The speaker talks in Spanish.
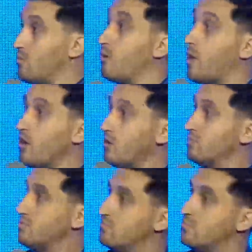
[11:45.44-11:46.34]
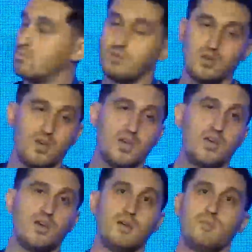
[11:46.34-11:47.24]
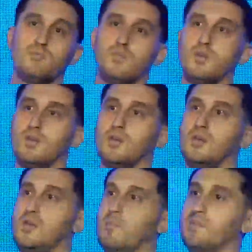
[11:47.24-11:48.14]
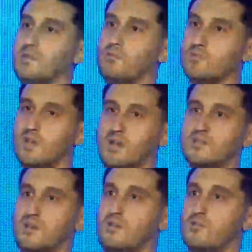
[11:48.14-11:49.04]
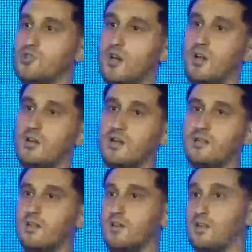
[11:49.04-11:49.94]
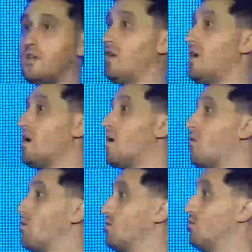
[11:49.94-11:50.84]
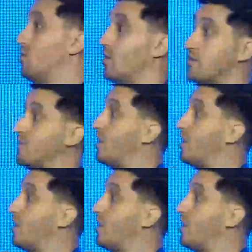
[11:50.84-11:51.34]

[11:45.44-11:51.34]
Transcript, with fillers: en el banco eh, y empezamos a desarrollar esta estrategia cuando ingresé